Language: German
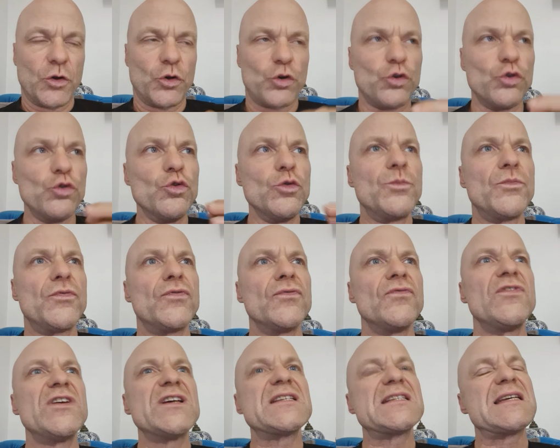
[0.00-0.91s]

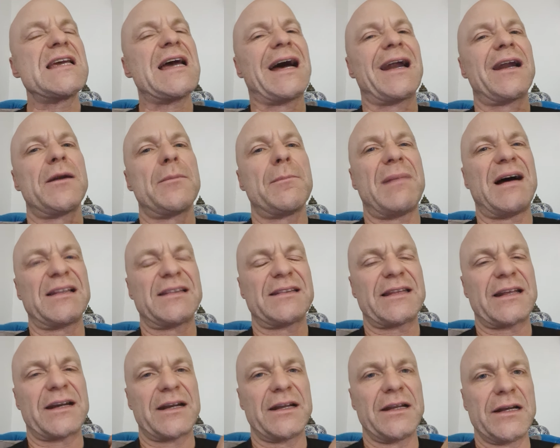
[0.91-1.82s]
knüpfen wir sie an
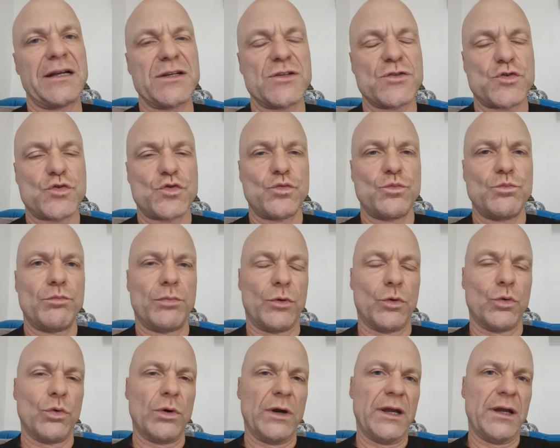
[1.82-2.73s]
materielle
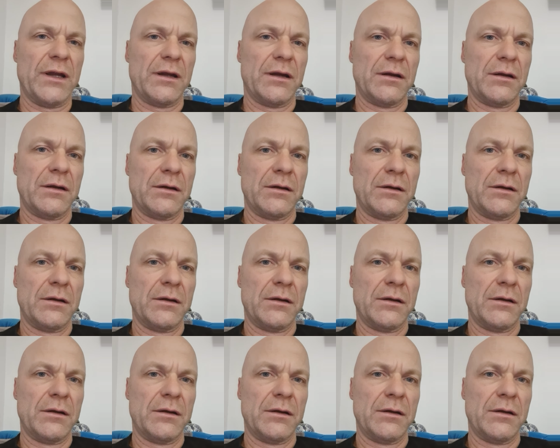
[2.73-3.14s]
Symbole